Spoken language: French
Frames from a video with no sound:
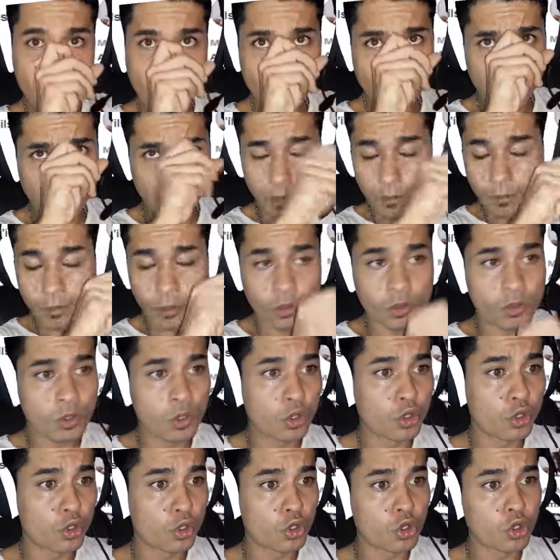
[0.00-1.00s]
Euh, pour
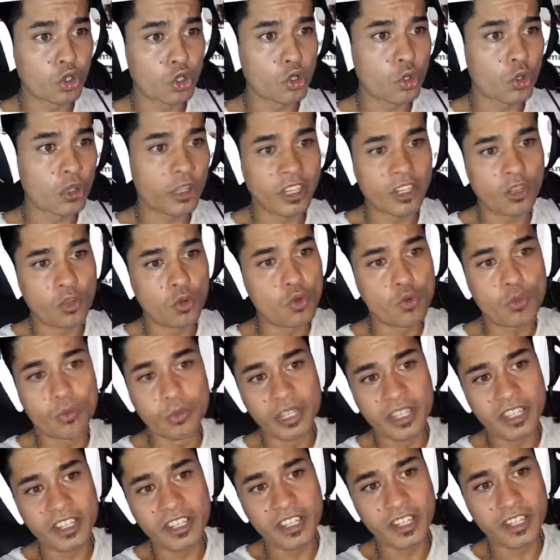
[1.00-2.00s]
ceux que j'aurais
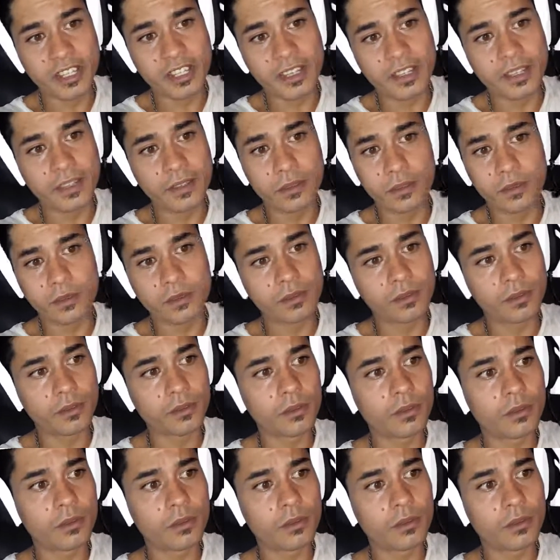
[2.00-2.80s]
oublié, euh,